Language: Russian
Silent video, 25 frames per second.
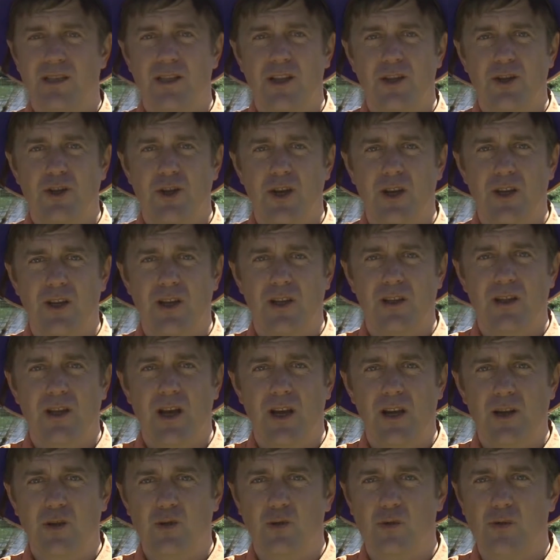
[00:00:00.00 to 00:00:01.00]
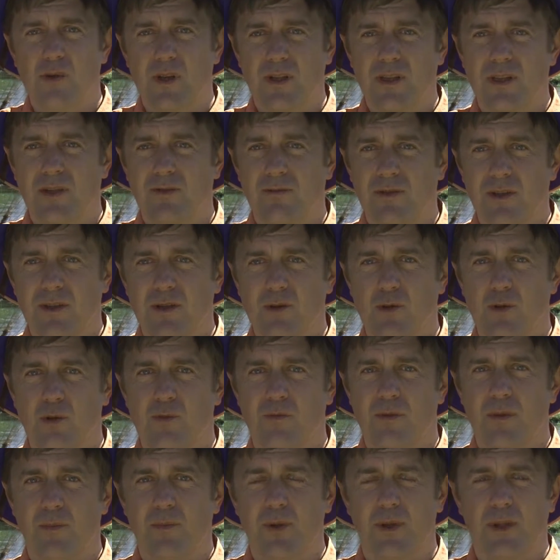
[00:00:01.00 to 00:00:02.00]
значение на результативность
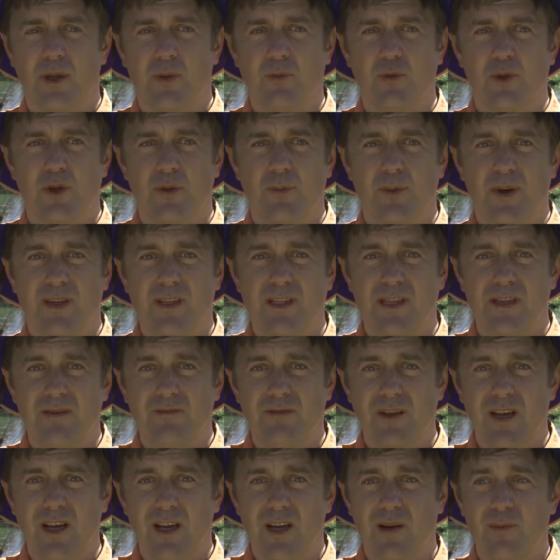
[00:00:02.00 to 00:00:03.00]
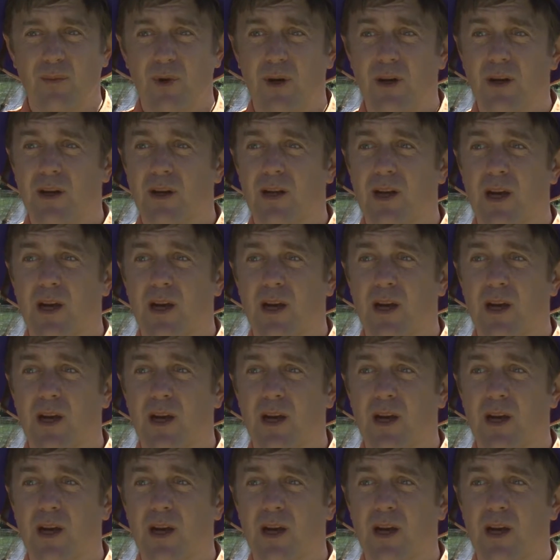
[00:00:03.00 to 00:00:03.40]
ловли, потому что пассивная рыба,